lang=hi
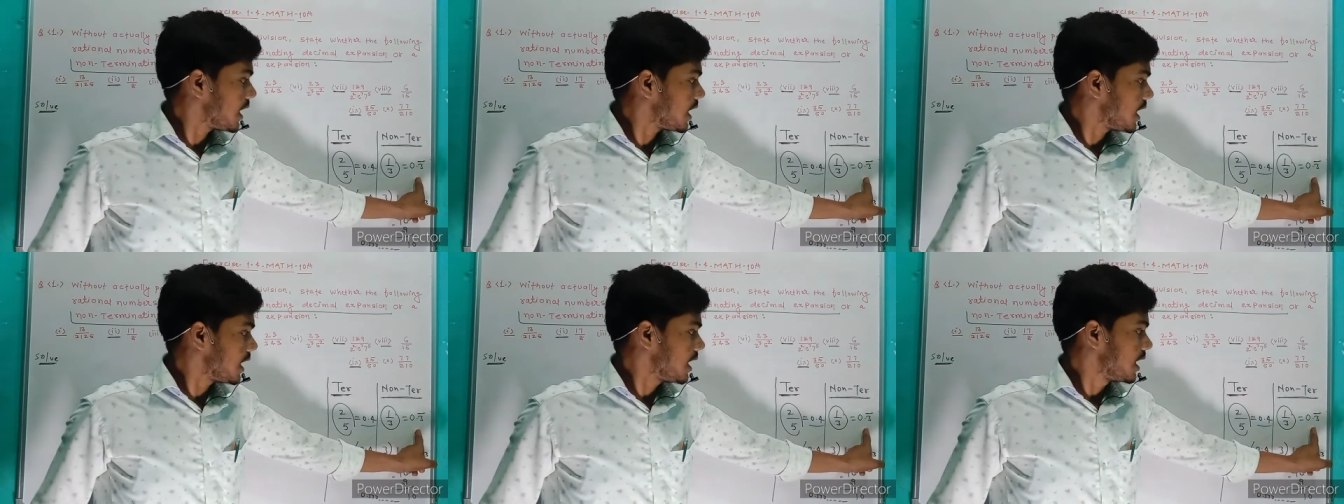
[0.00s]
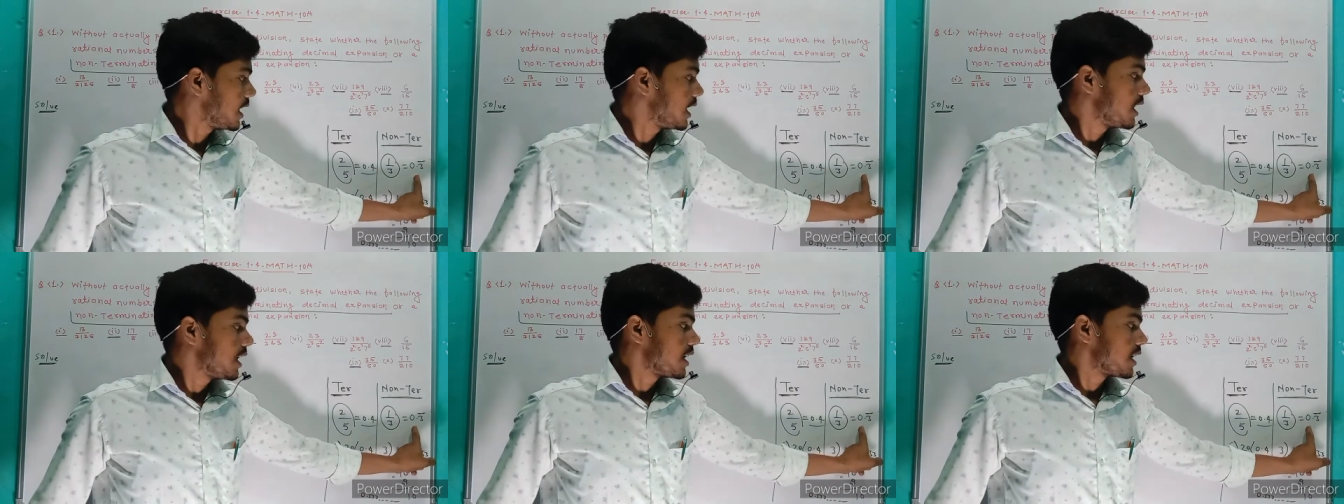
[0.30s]
ये है
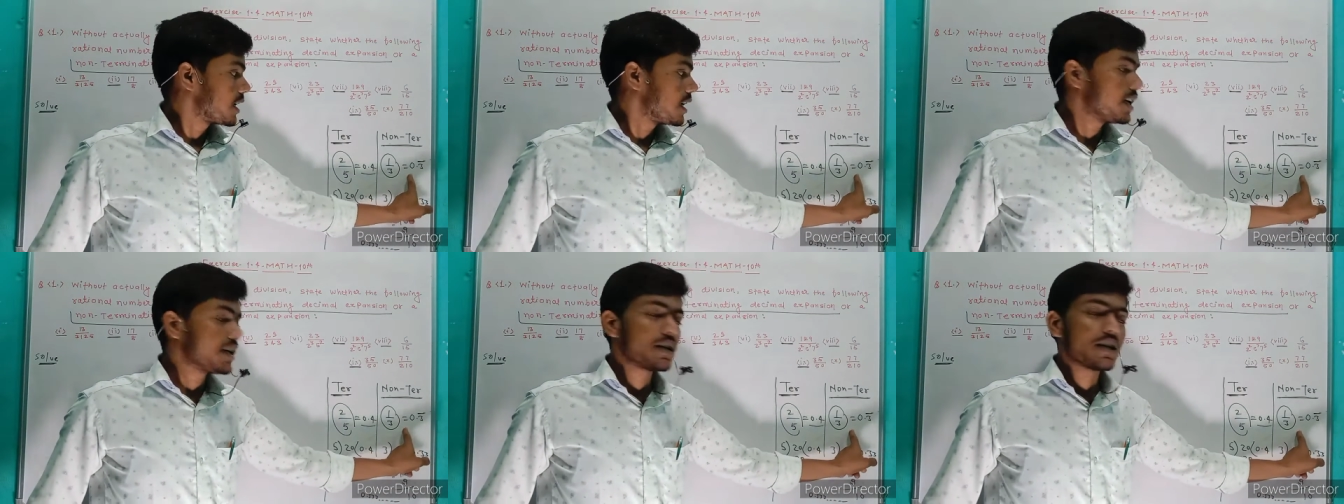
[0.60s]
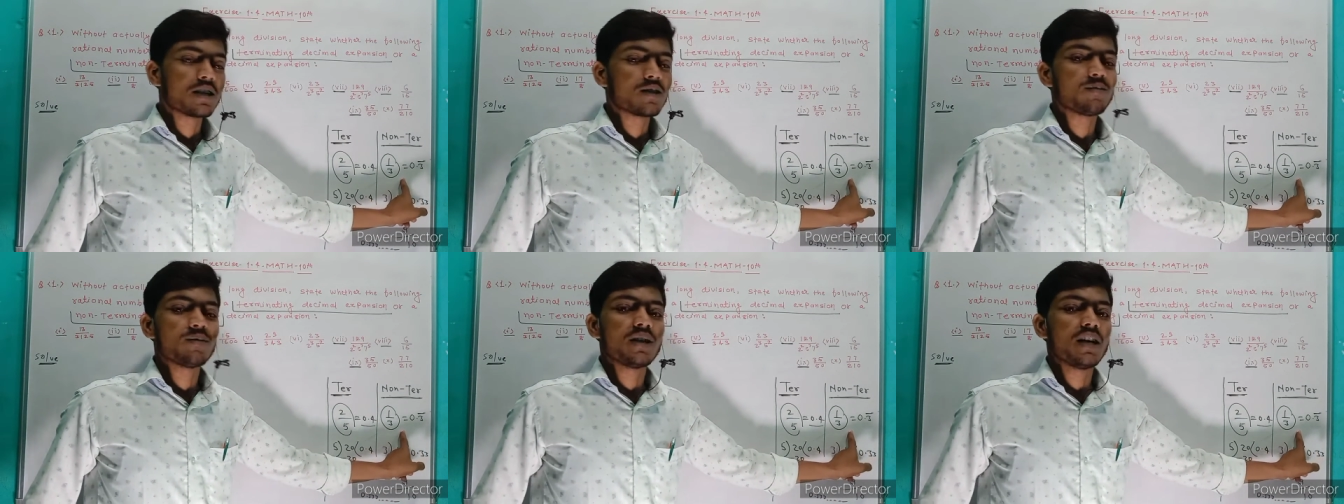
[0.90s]
कि
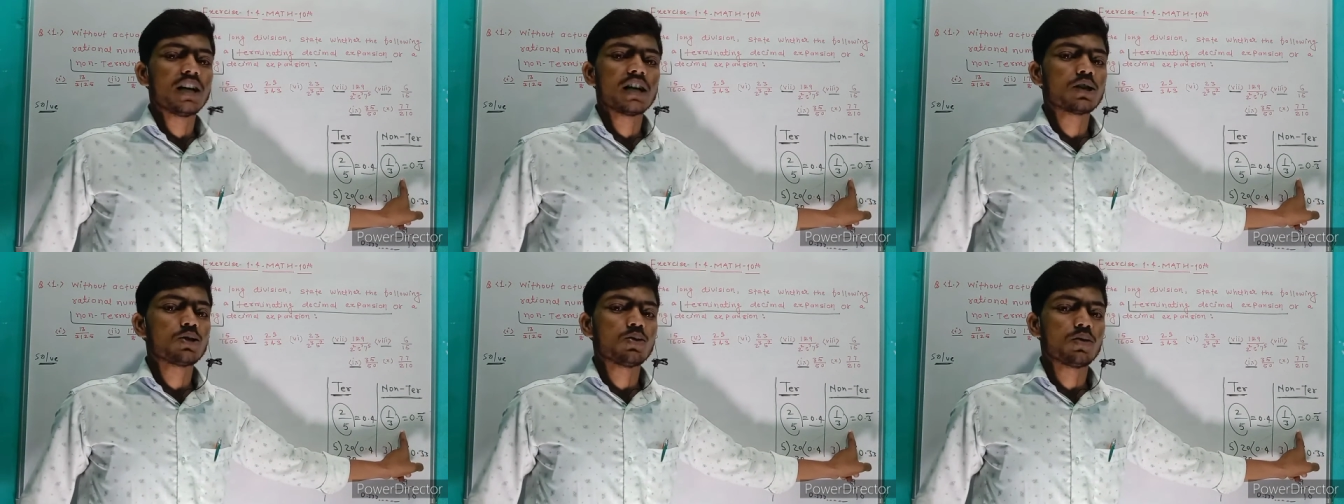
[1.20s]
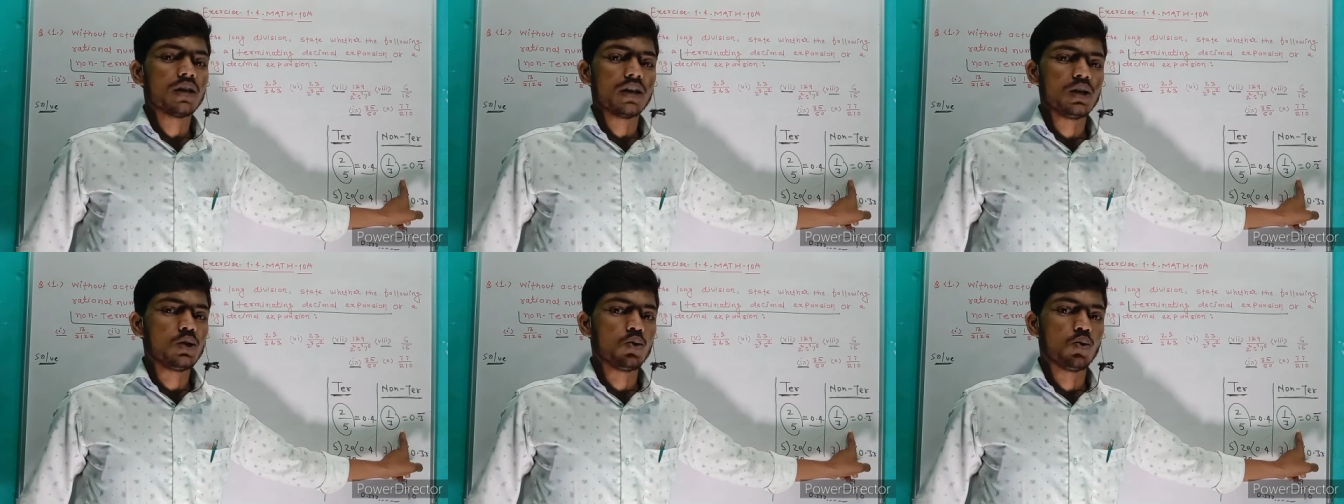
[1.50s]
टर्मिनेट
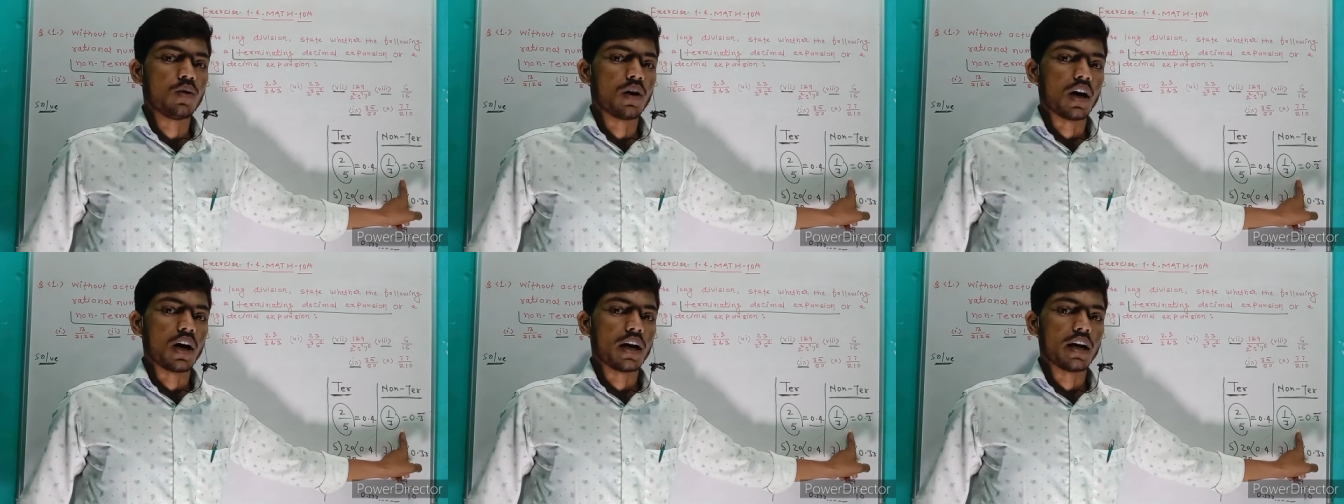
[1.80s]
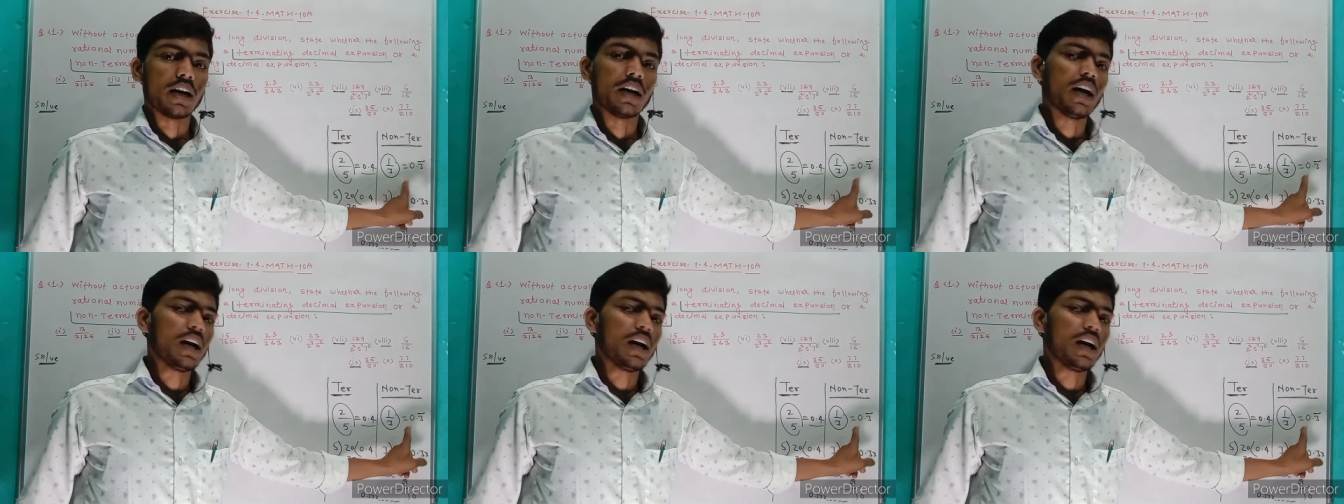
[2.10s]
तो नहीं हुआ